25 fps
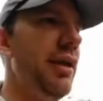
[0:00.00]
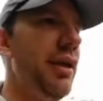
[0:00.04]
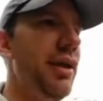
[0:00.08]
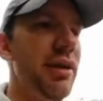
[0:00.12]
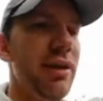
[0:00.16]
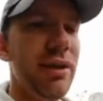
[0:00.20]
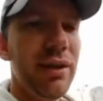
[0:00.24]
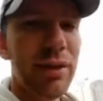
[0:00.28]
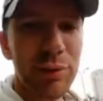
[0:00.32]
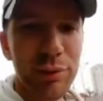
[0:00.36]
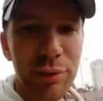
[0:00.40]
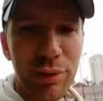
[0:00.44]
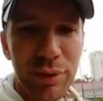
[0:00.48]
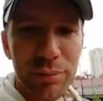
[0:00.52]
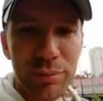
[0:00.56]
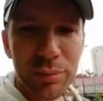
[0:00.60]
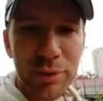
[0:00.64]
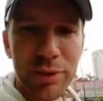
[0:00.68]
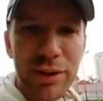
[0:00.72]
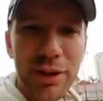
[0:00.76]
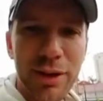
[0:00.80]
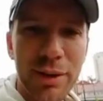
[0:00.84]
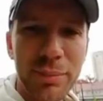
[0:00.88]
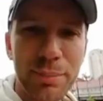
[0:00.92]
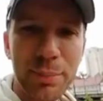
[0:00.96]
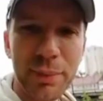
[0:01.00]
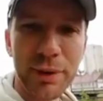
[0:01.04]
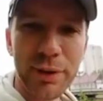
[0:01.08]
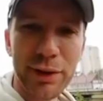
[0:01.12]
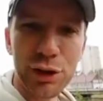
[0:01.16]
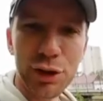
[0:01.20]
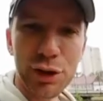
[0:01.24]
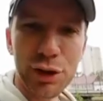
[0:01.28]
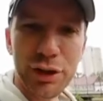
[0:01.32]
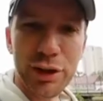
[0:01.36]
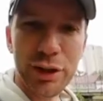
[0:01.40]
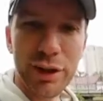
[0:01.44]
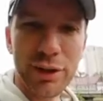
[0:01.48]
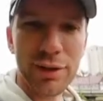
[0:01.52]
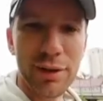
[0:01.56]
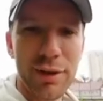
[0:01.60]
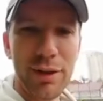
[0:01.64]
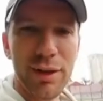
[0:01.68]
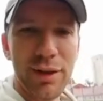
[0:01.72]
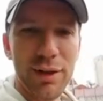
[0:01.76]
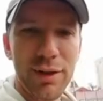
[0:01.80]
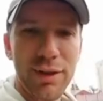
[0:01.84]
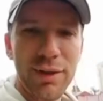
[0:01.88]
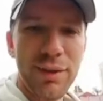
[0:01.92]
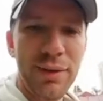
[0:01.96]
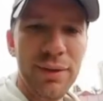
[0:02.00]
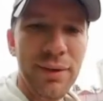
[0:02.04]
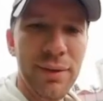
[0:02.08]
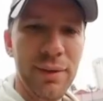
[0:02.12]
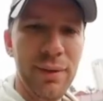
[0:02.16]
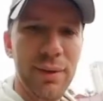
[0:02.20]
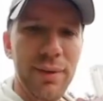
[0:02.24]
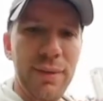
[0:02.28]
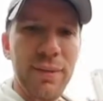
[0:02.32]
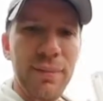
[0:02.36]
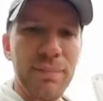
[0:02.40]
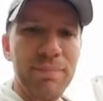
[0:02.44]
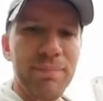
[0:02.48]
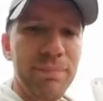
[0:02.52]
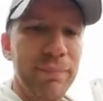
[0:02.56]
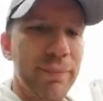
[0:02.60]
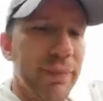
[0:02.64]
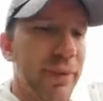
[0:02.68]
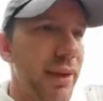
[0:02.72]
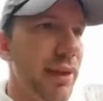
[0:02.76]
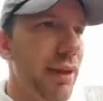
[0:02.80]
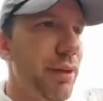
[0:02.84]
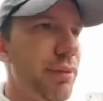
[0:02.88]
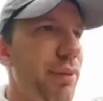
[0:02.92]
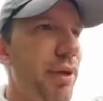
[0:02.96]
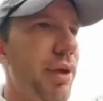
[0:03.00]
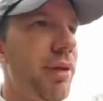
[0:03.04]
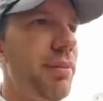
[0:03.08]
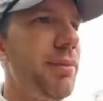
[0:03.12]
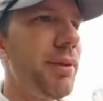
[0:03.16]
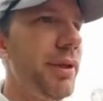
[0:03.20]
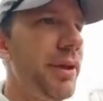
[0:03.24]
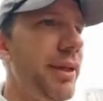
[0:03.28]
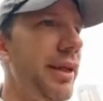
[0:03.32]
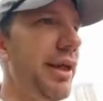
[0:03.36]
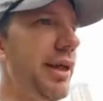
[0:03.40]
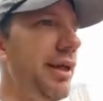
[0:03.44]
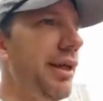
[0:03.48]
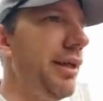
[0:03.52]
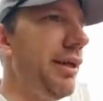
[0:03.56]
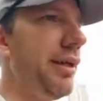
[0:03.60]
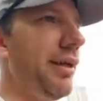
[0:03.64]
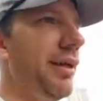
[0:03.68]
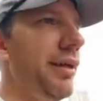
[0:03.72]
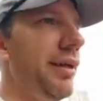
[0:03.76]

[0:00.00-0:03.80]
на времена Порошенко, на времена